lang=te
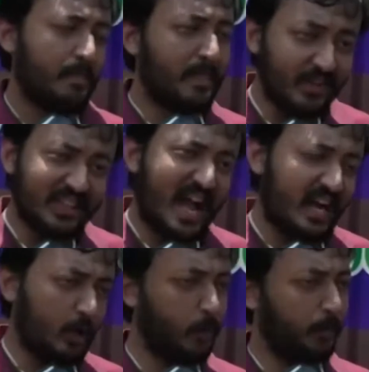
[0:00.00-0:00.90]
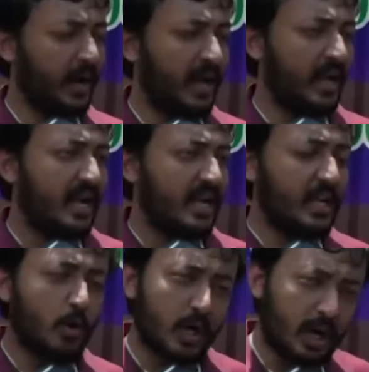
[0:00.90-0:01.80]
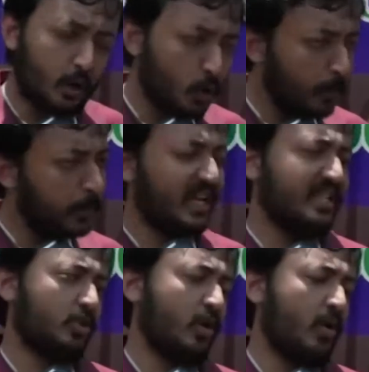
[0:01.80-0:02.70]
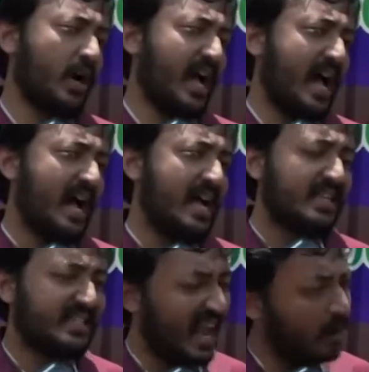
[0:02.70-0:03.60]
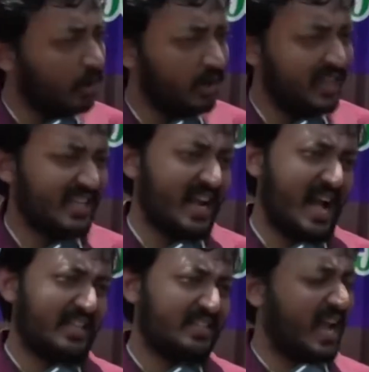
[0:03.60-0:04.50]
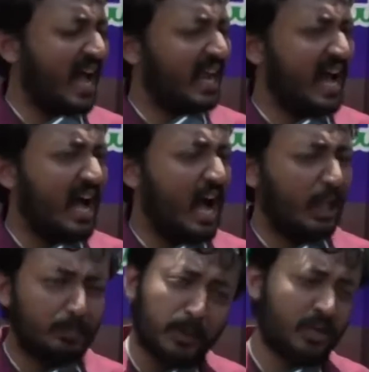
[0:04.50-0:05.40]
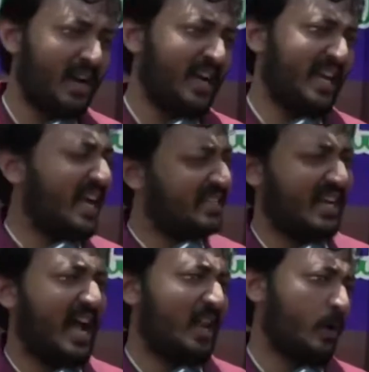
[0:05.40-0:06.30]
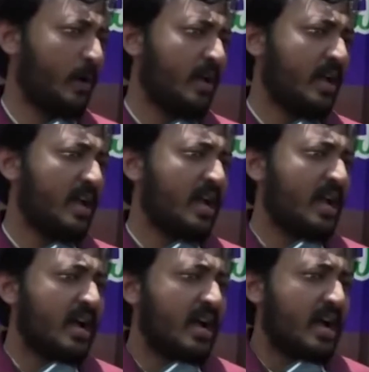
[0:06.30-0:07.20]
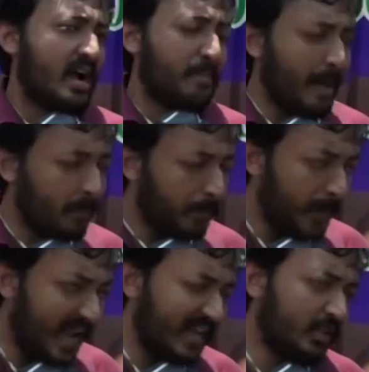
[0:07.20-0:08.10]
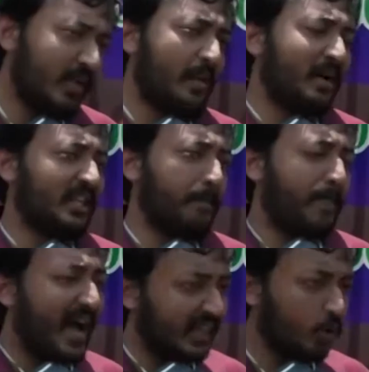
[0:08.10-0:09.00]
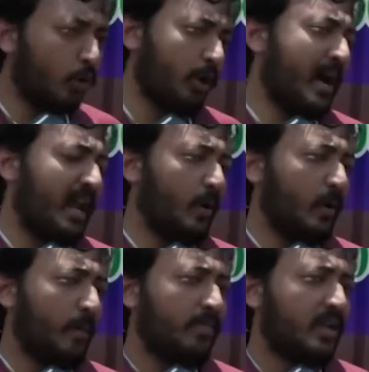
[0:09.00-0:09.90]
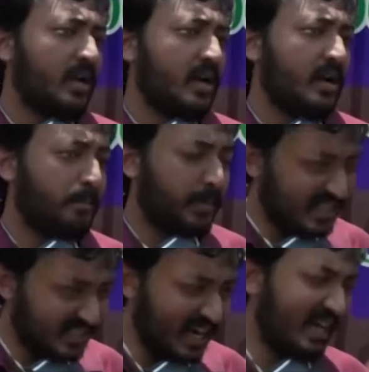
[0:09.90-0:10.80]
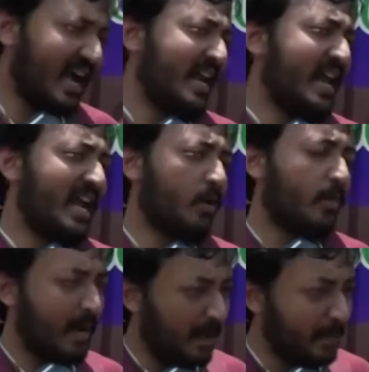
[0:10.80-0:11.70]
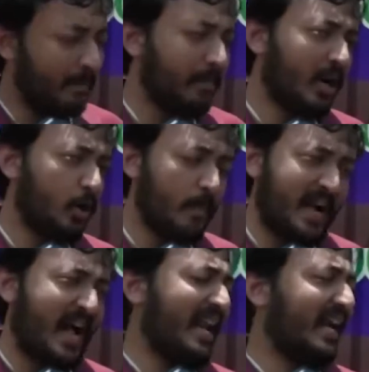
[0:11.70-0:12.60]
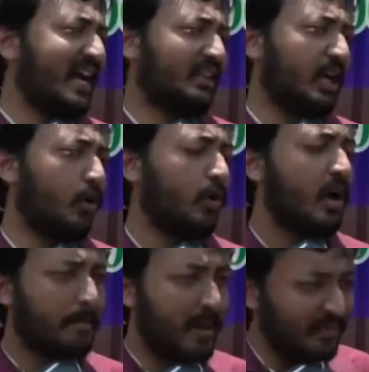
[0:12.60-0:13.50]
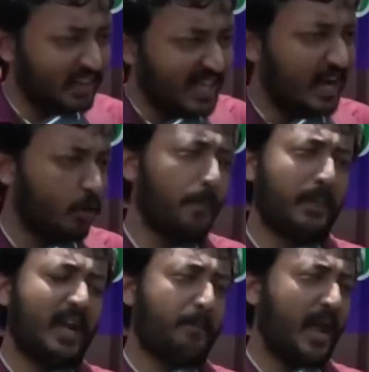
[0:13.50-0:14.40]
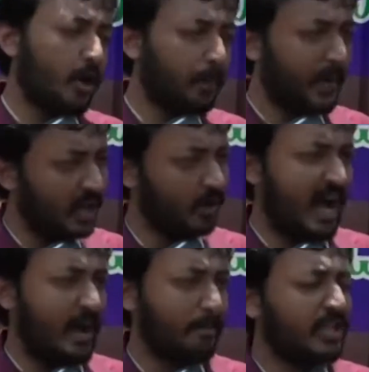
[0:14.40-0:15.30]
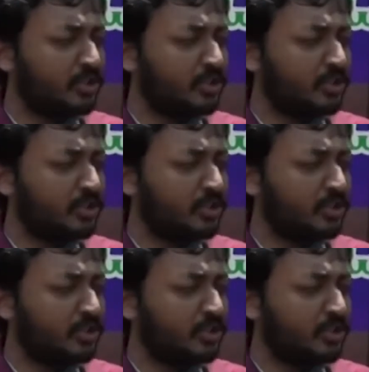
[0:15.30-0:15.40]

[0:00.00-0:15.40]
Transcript: భవిత గ్రూప్ ఈ ఒక గ్రూపు చేస్తున్న ఒక సేవలు నిజంగా చాలా అద్భుతం అండి కష్టకాలంలో మా ముప్పై ఐదు వేల మంది పేద కుటుంబాలు ప్రెసిడెంట్గా నేను మా మెంబర్లు మా కార్యకర్తలు భవితా గ్రూప్కి పేరు పేరున మా